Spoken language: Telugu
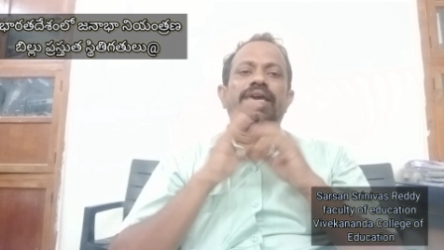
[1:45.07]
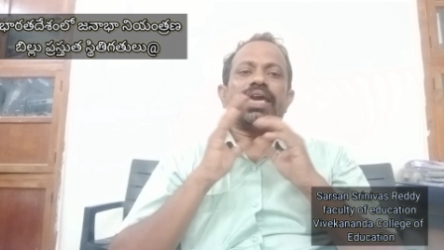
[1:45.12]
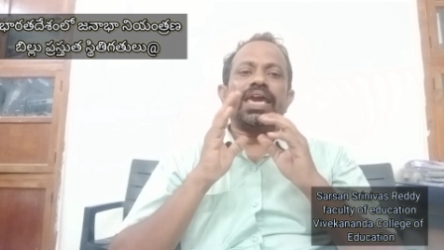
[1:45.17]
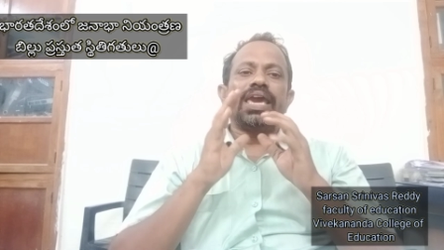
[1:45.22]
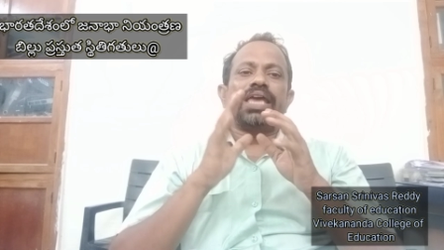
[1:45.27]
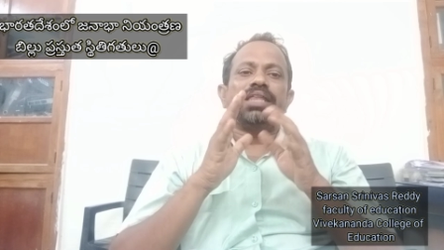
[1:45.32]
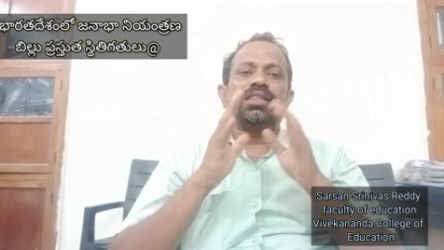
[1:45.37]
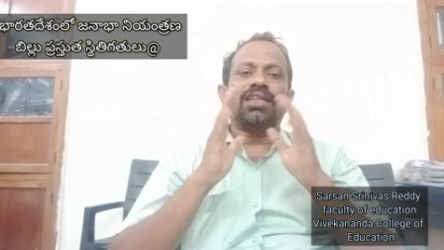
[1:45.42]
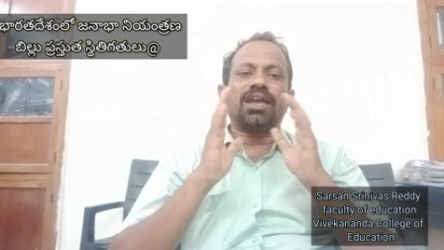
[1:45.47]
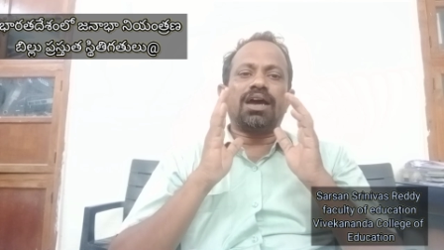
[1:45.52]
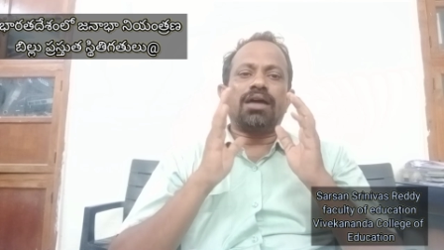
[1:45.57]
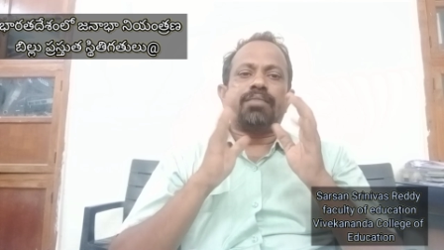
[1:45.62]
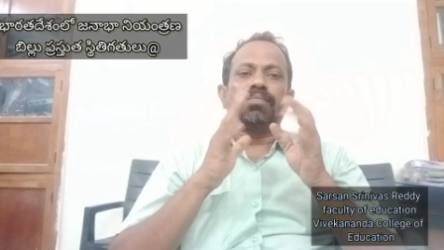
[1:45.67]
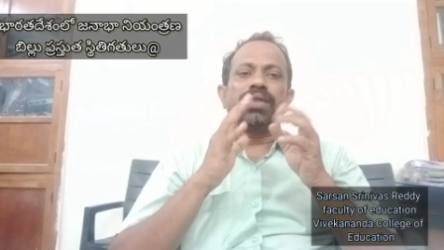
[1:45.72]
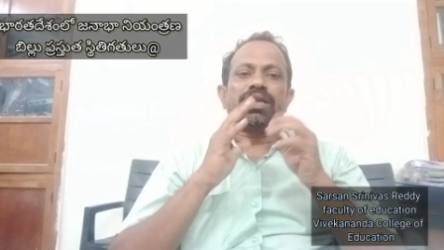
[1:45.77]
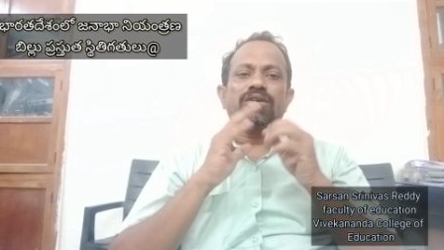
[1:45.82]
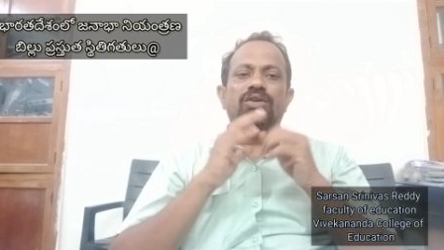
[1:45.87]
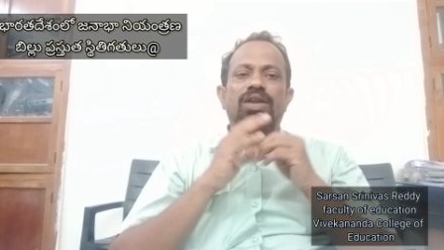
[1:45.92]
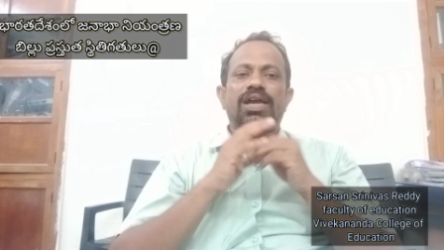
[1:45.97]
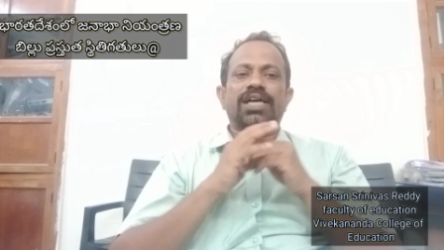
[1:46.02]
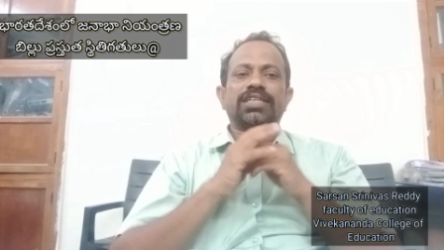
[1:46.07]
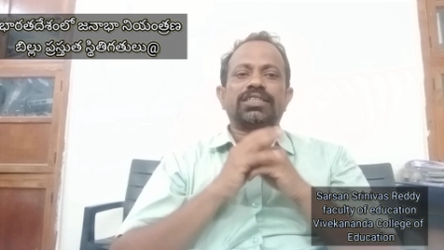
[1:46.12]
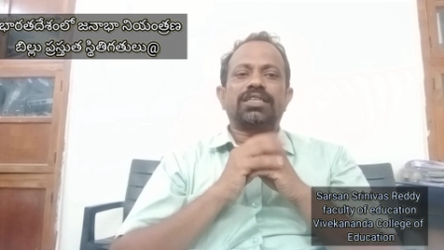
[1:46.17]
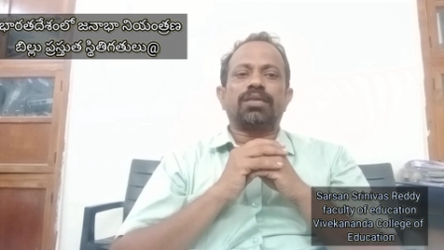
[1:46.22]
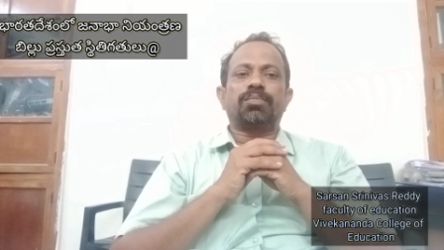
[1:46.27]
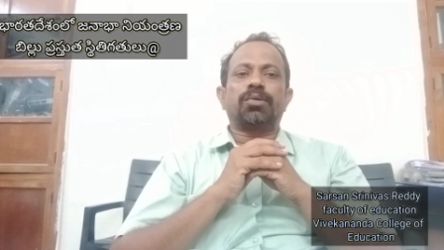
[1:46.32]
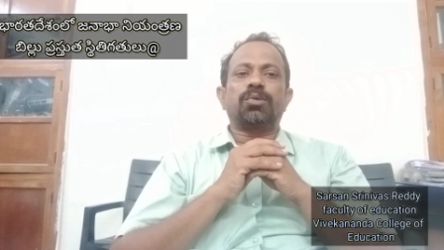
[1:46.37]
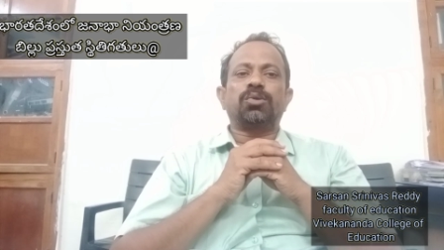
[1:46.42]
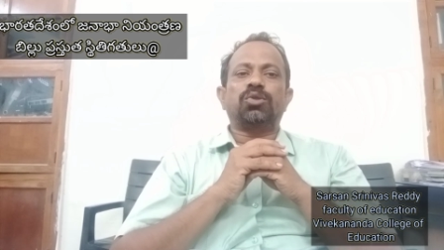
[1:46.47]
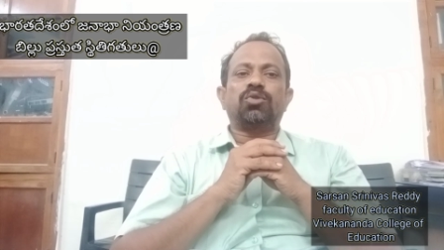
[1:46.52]
కేంద్ర మరియు రాష్ట్ర
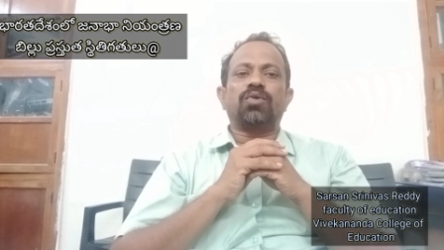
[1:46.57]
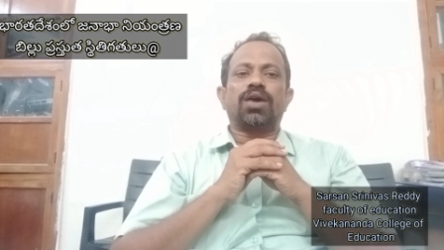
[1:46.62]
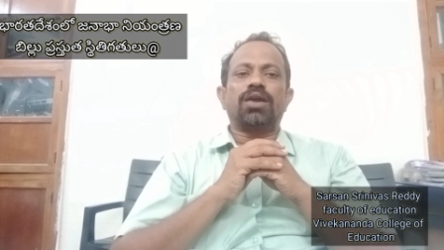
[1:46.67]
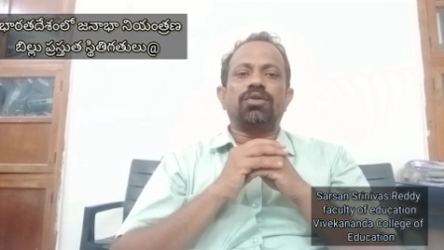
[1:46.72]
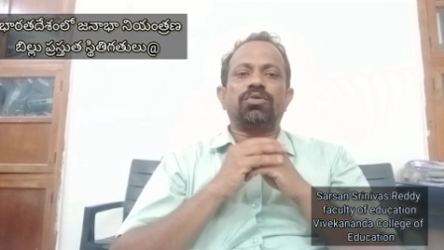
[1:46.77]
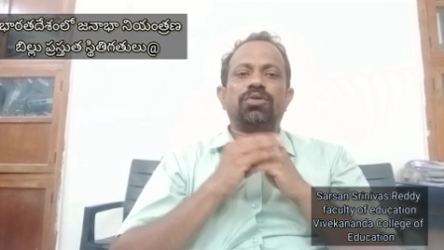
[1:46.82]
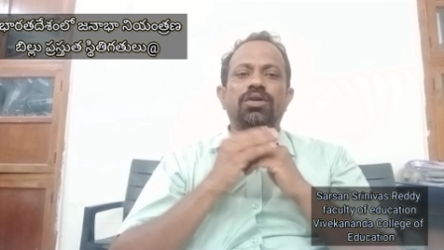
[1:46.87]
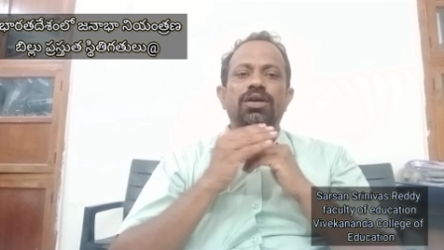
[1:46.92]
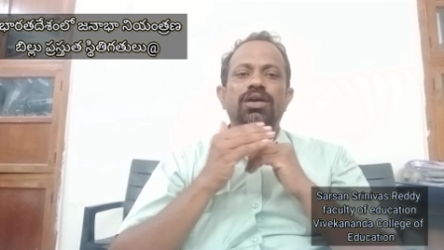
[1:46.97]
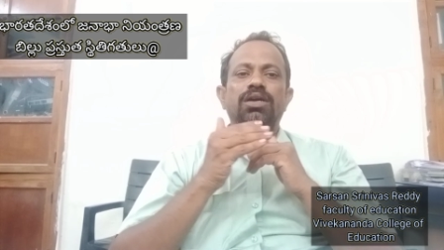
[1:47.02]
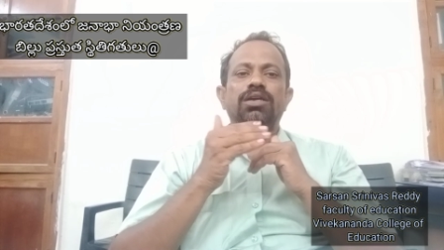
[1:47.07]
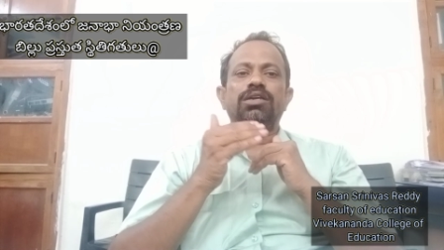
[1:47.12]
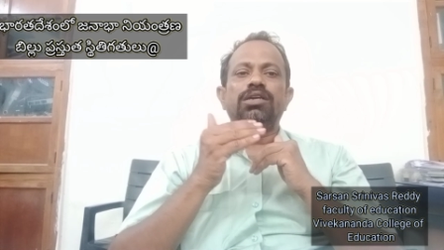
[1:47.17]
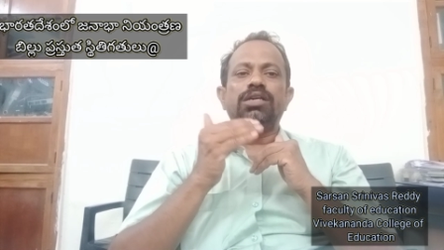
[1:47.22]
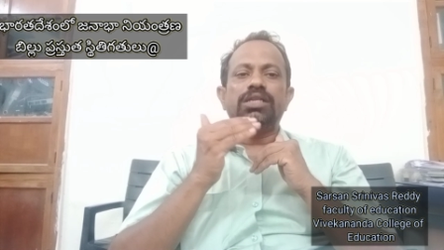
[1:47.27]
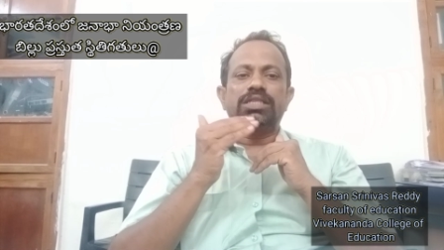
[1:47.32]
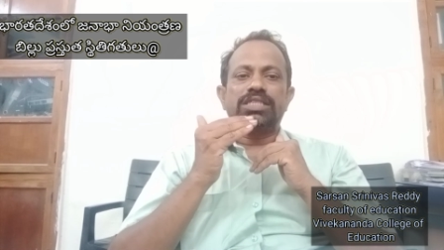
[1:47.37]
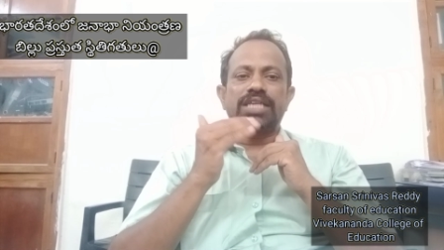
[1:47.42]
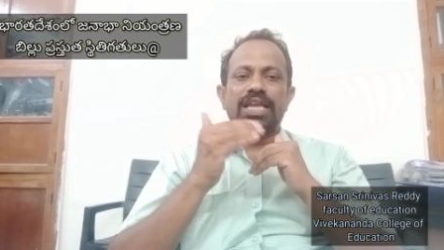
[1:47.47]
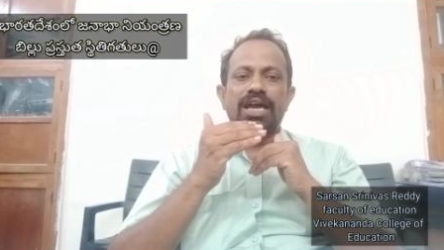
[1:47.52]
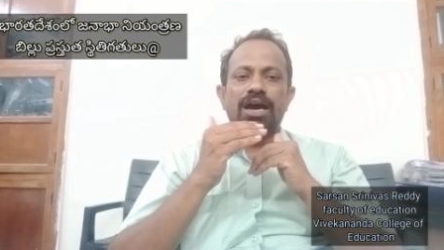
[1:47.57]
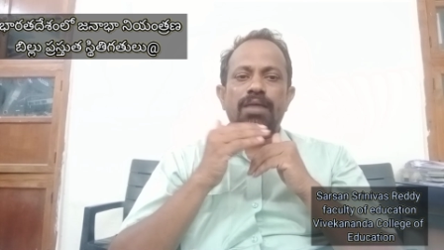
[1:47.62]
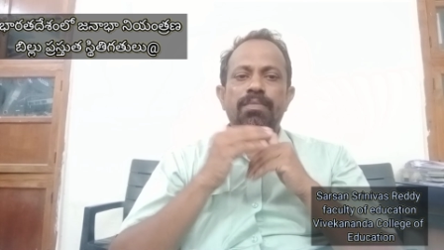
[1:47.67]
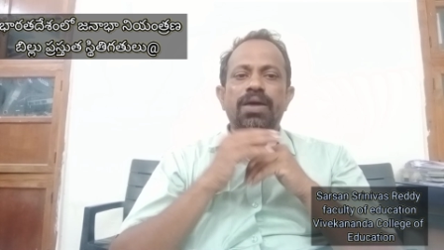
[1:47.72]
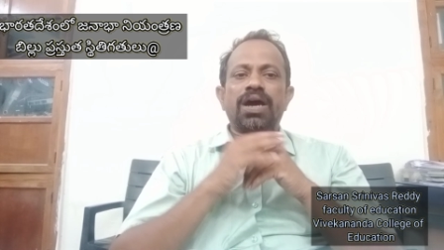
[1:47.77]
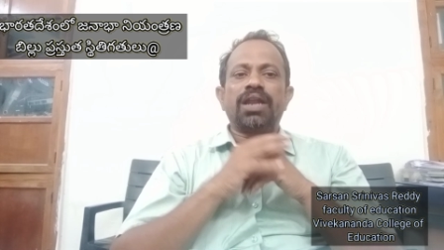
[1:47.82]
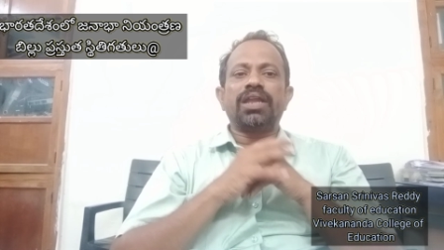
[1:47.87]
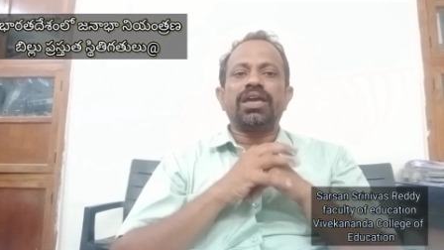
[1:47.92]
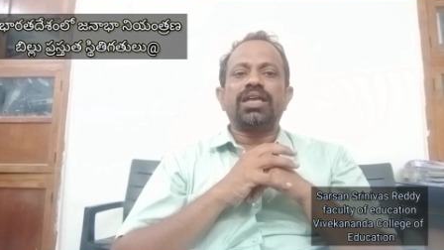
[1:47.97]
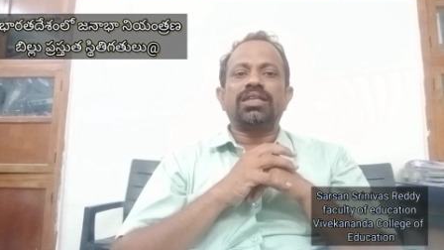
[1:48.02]
ప్రభుత్వాలు ఈ
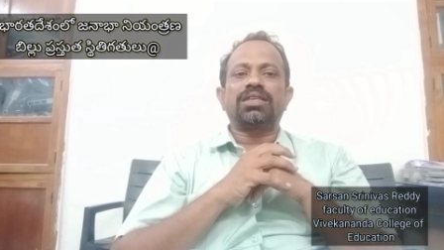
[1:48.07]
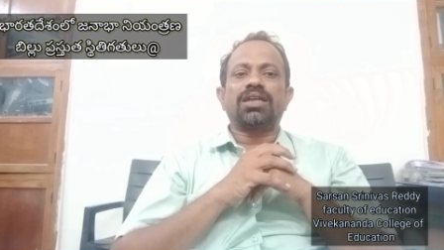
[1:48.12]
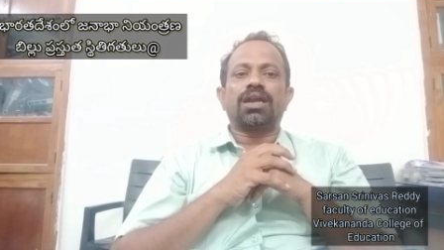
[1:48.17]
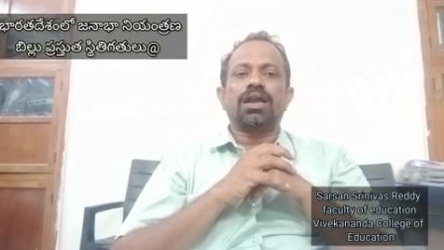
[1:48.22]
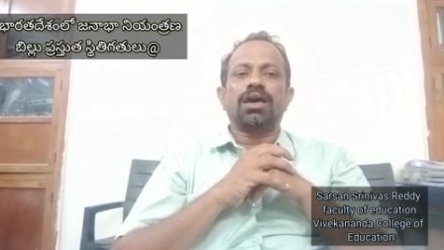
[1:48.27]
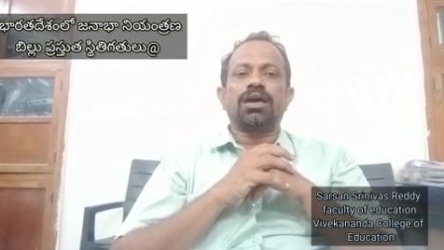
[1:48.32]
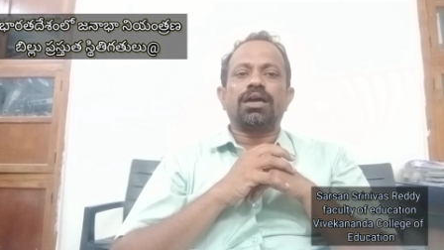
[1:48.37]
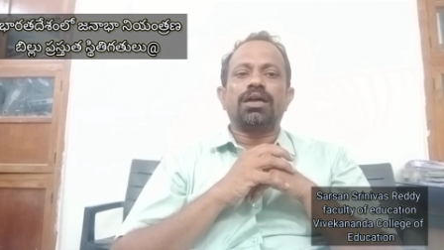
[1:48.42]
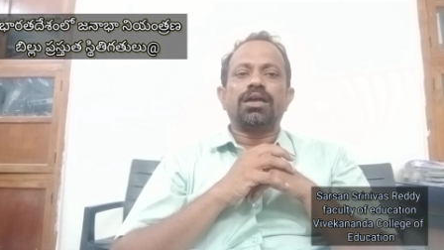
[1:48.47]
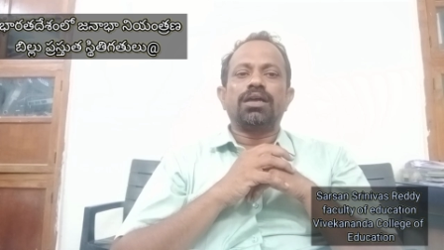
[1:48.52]
జనాభా నియంత్రణ